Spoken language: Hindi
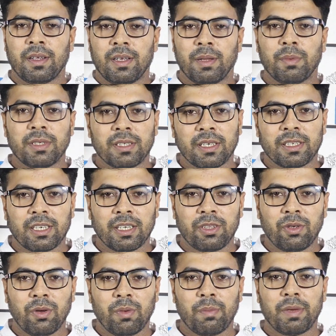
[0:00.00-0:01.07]
नमस्कार
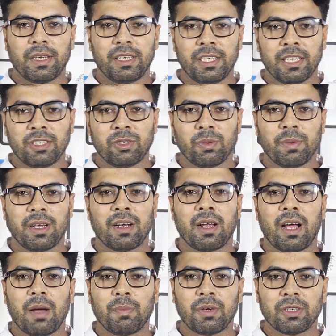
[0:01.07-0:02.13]
साथियों मैं नीरज कुमार
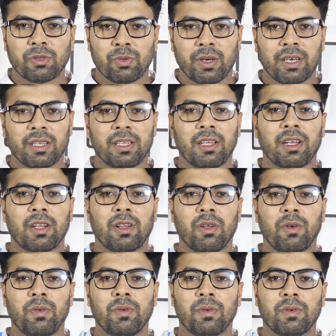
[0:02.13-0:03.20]
आपका स्वागत करता
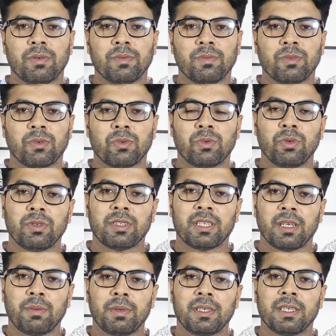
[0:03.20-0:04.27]
हूं कुक
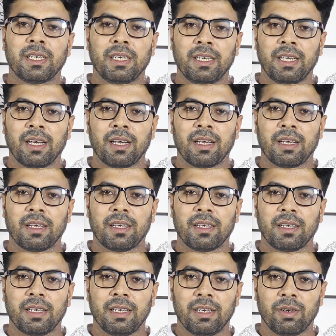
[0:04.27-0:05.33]
सर्विस इंडिया
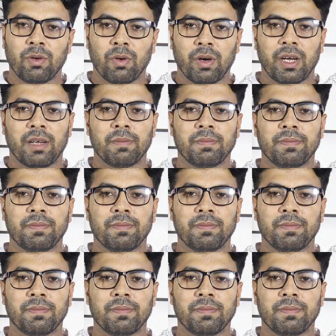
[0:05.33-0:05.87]
इन गोवा